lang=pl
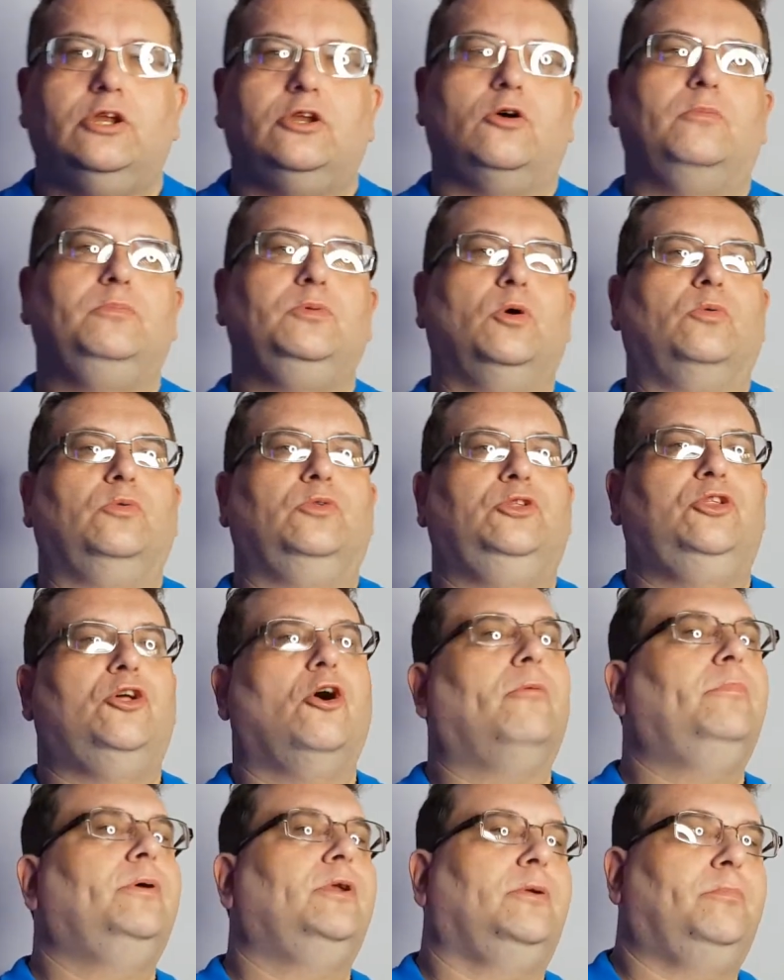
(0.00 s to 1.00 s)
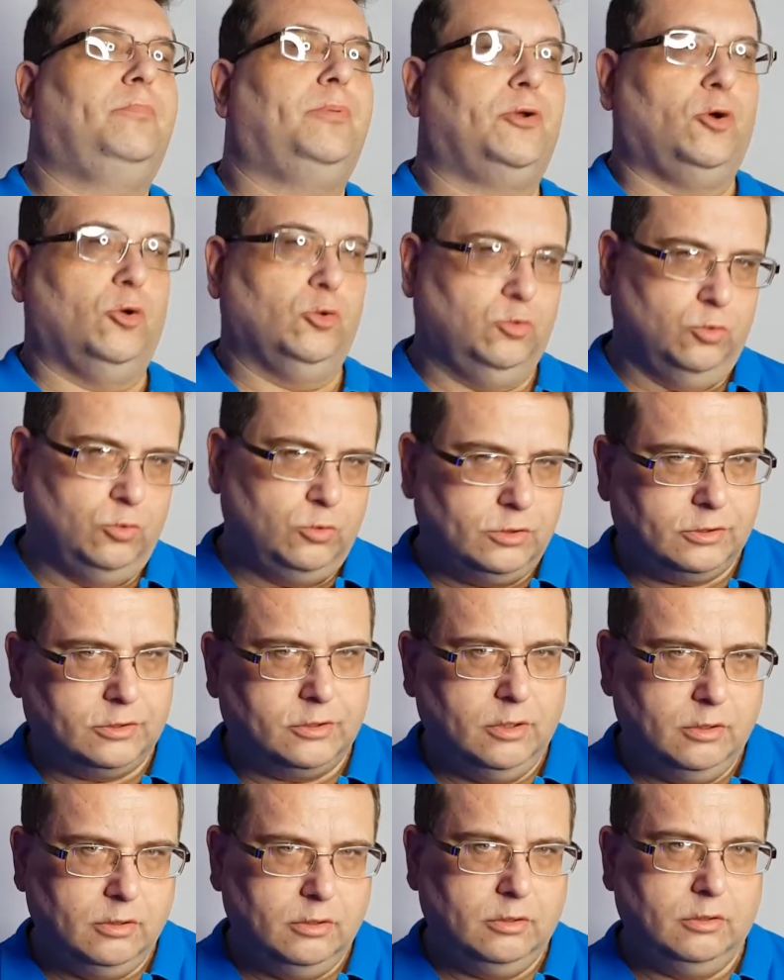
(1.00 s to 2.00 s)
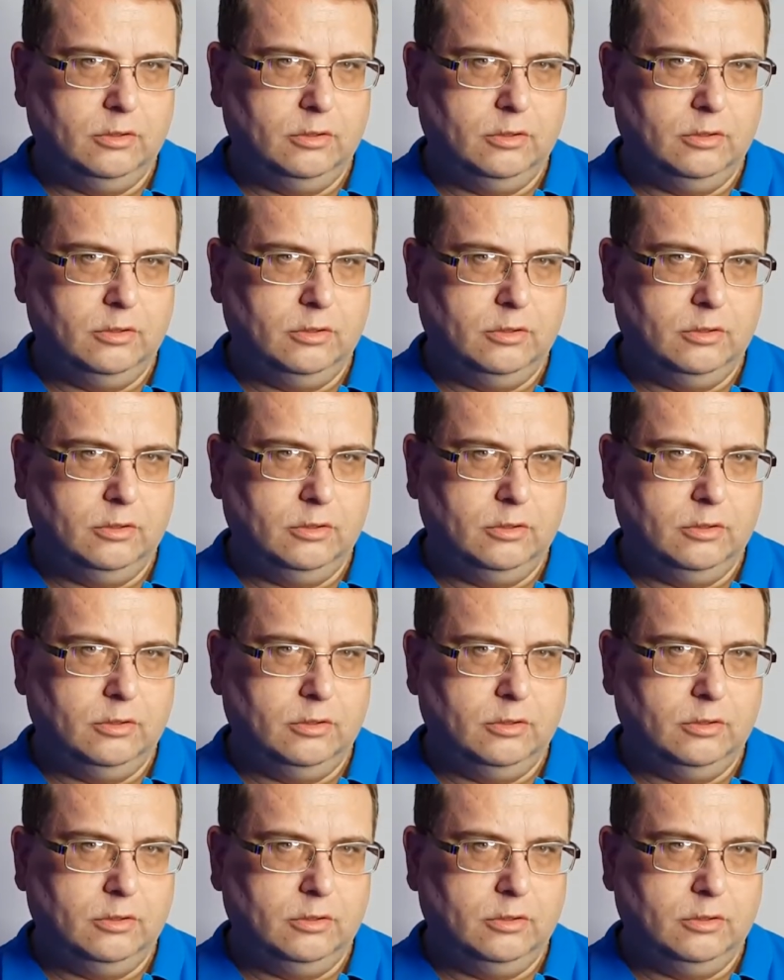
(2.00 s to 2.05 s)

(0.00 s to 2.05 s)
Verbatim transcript: robią dobry produkt,